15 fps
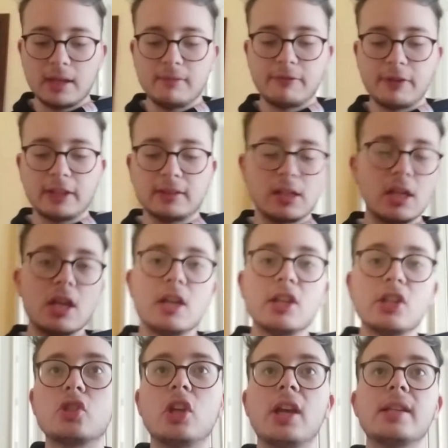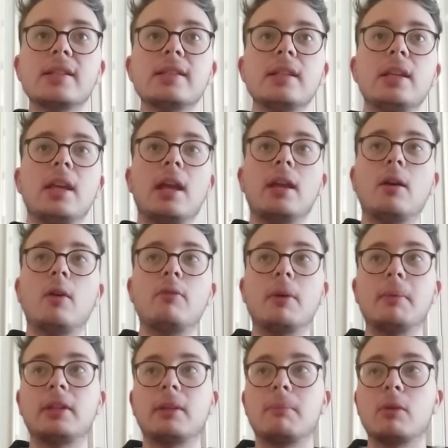Infatti Cesni e
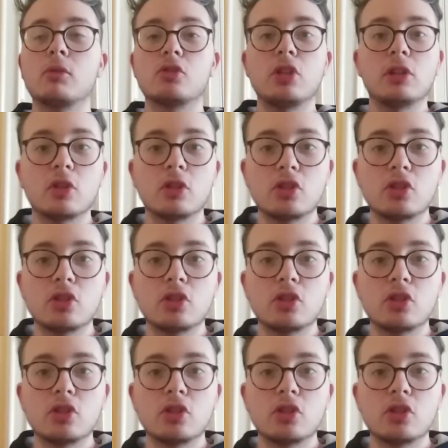ovviamente abbiamo scelto